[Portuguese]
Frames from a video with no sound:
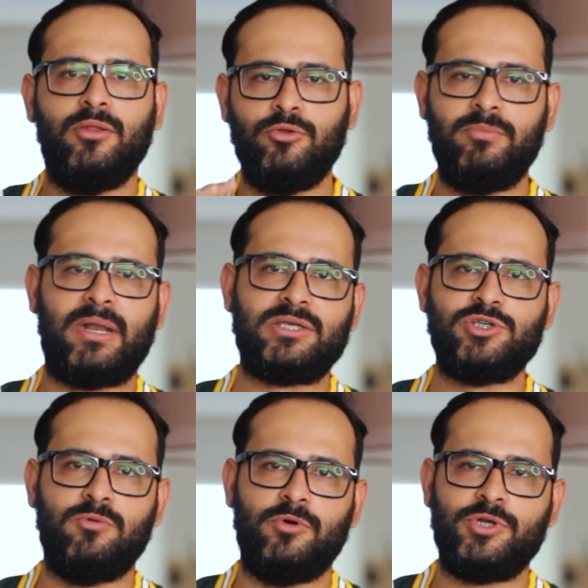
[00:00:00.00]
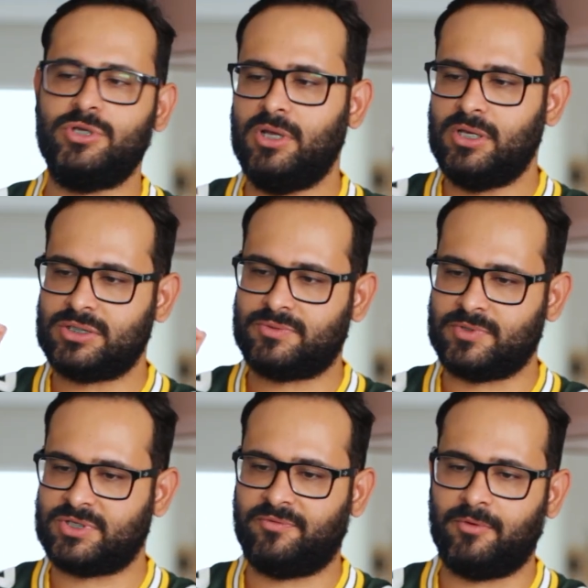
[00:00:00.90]
Do Brasil hoje, se
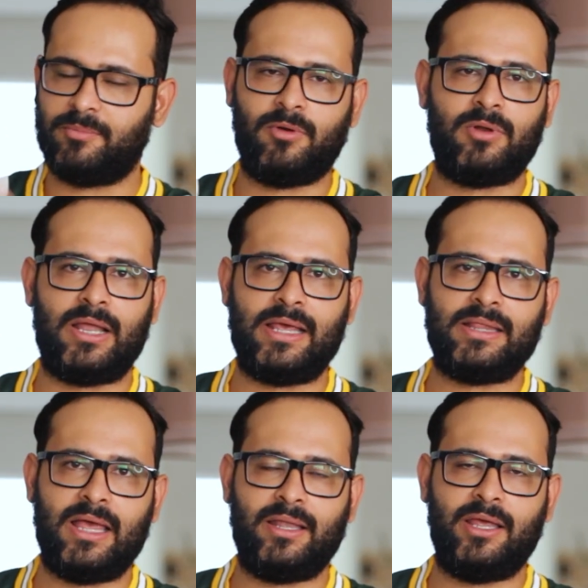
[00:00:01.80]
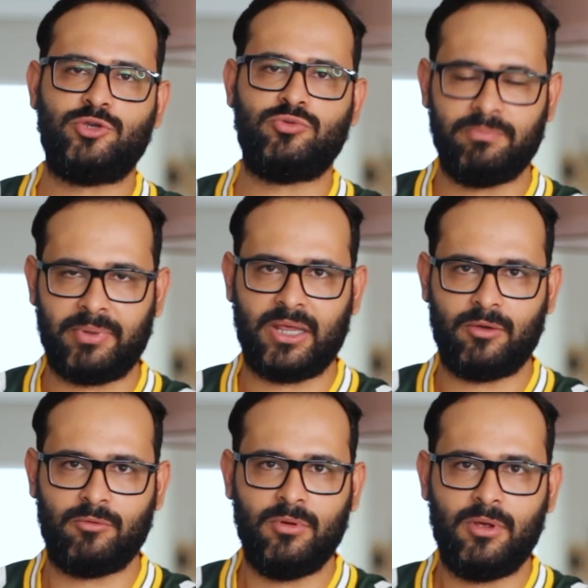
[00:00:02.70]
você for procurar na internet um
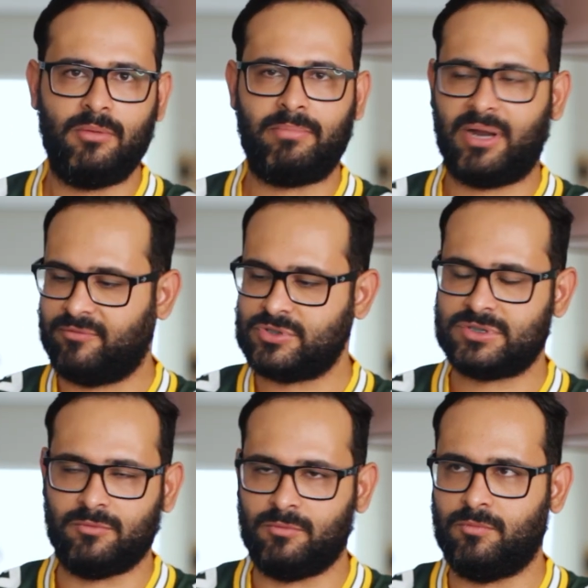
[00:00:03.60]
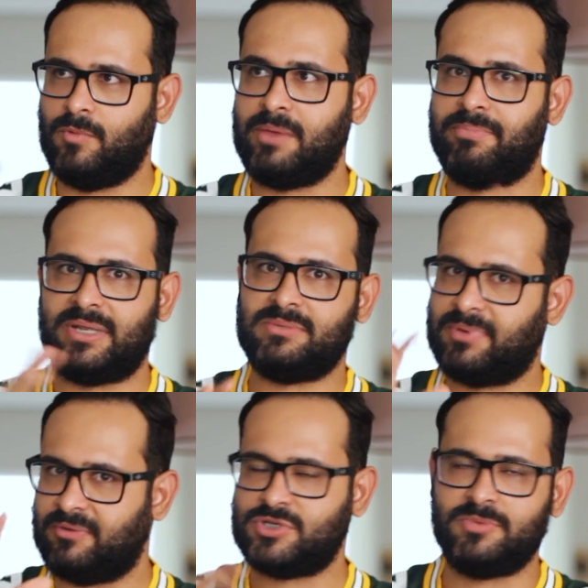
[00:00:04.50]
emprego, para uma empresa
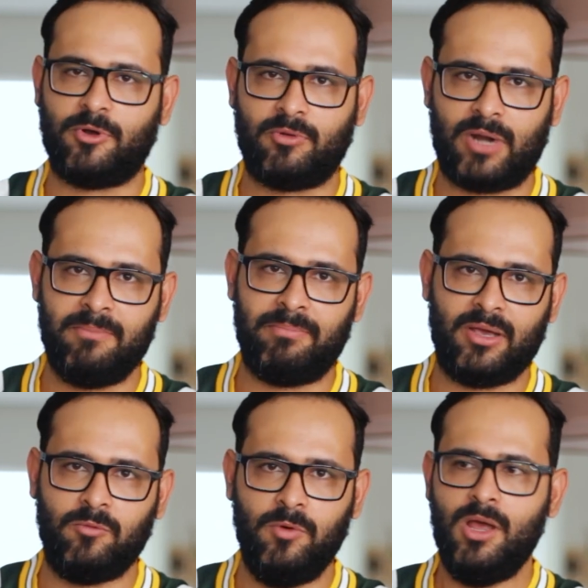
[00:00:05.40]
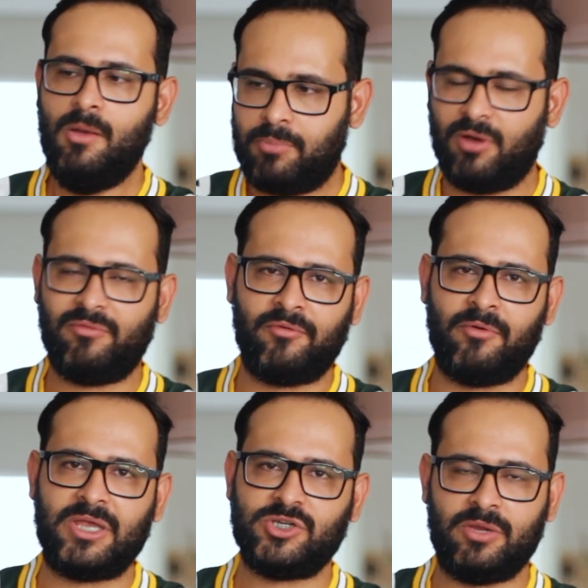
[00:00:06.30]
para você procurar emprego,
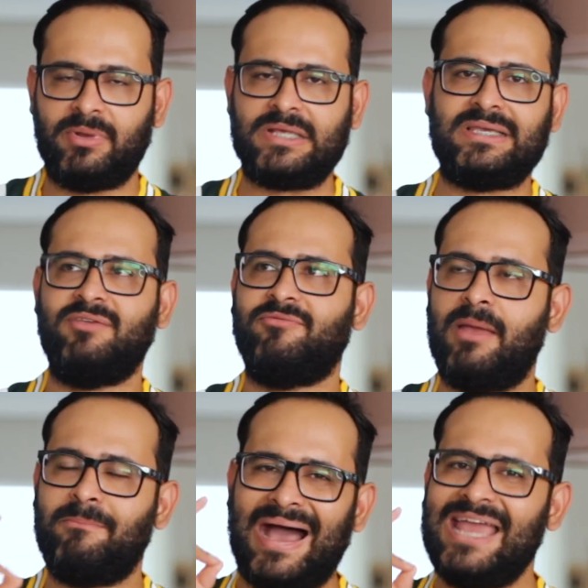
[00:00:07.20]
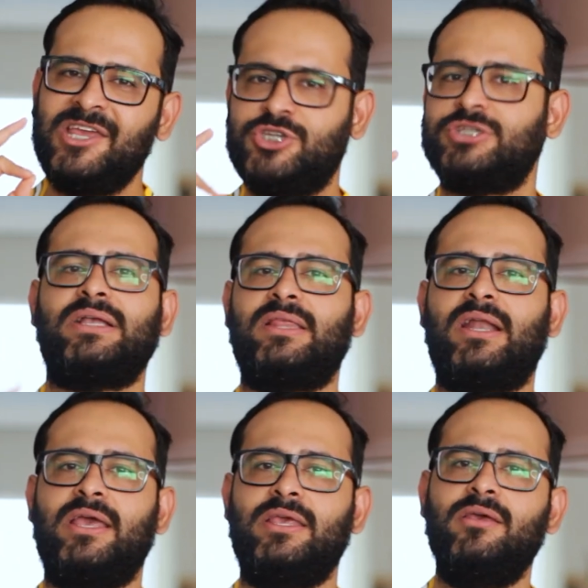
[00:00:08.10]
provavelmente a empresa que vai mais te
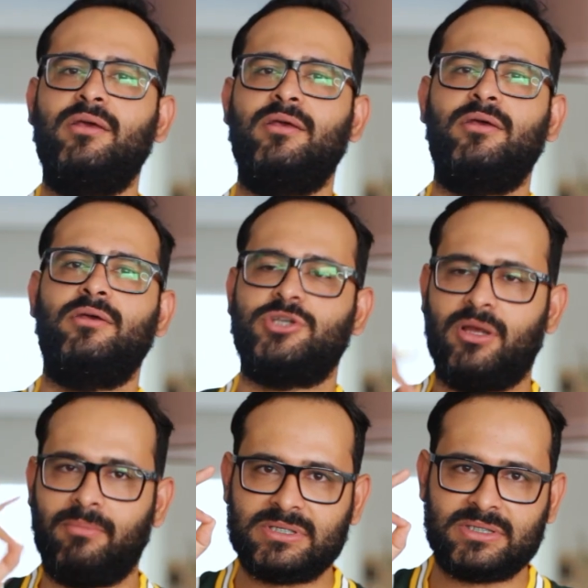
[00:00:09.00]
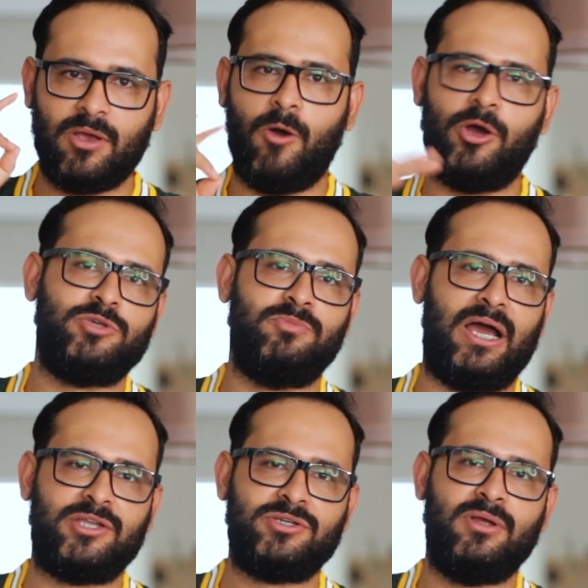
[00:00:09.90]
atrair chama-se
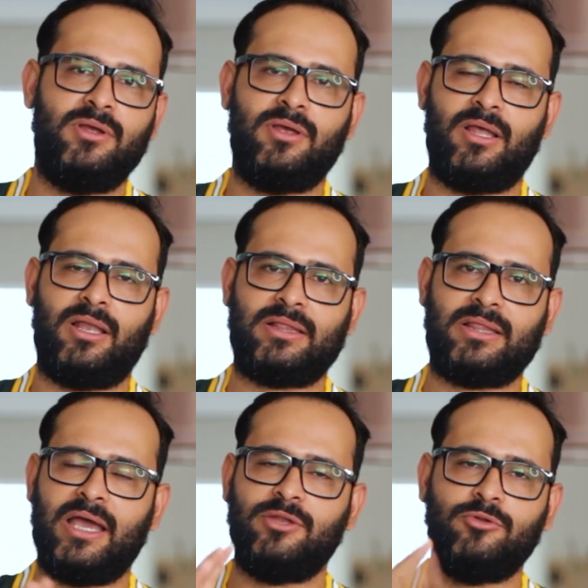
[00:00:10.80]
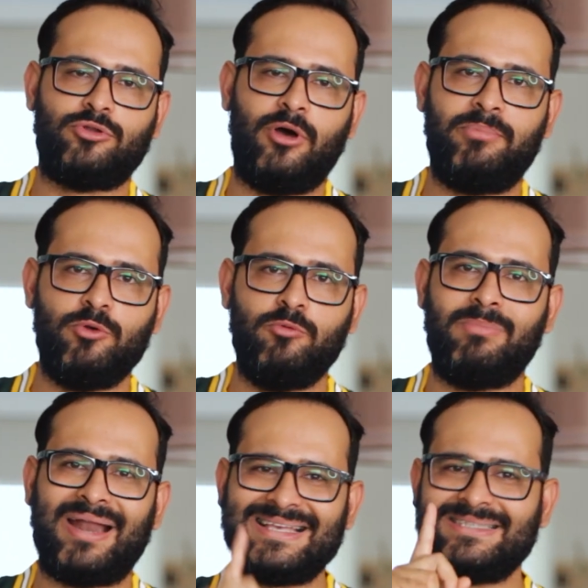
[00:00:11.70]
Hotmart ela está aí no top 1
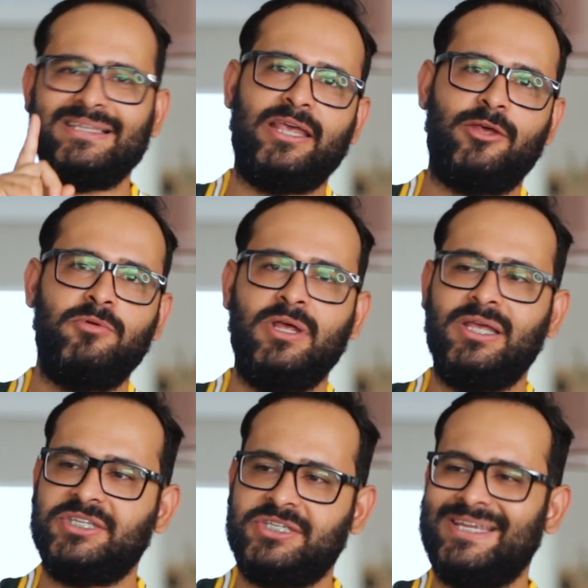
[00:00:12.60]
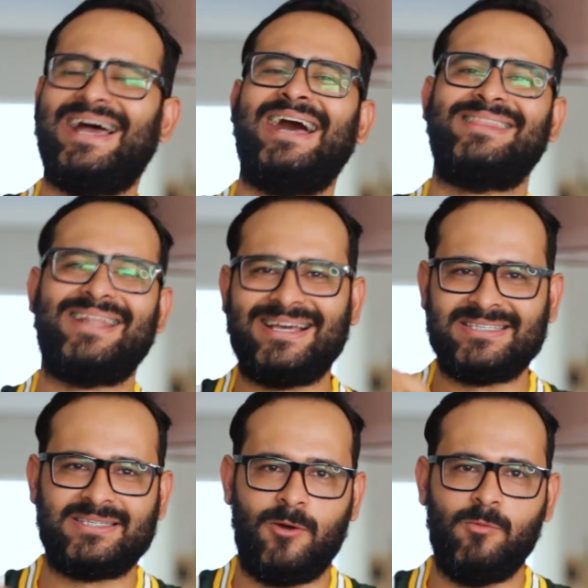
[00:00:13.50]
brasileiro de
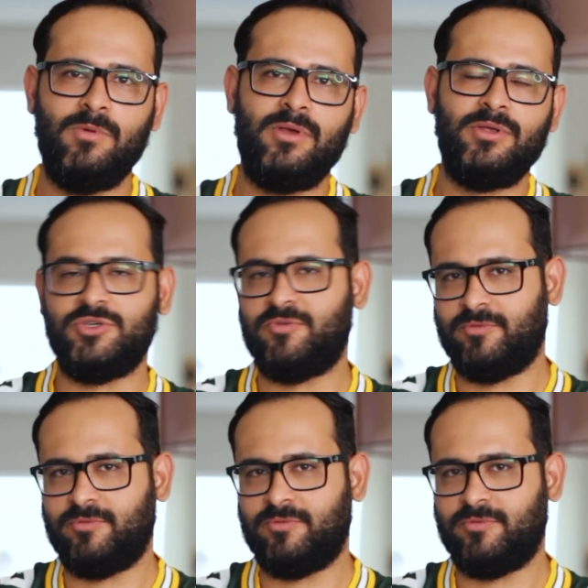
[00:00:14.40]
atração de